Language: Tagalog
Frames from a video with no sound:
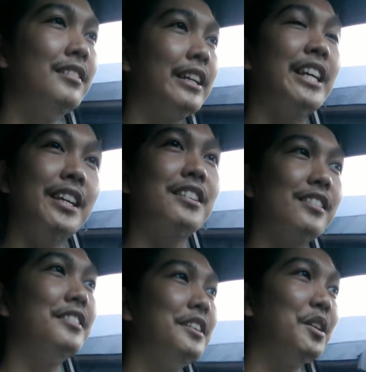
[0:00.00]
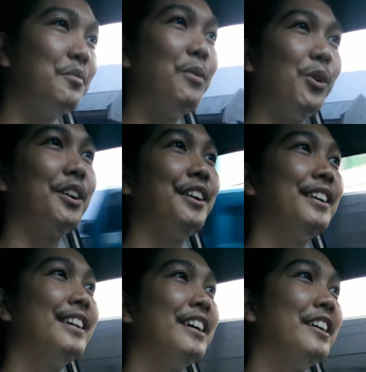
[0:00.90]
he is learning more
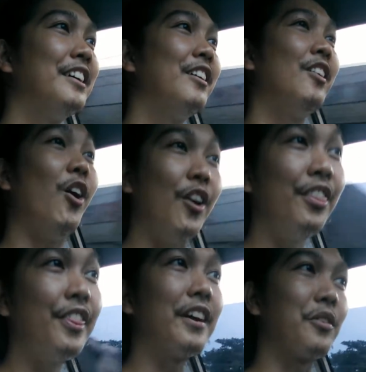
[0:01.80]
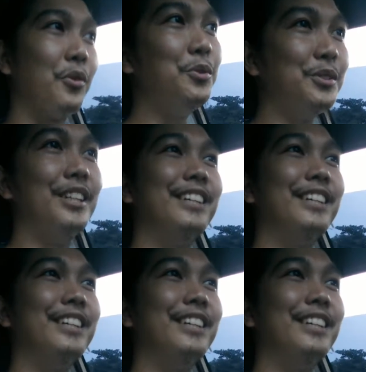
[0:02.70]
on the road,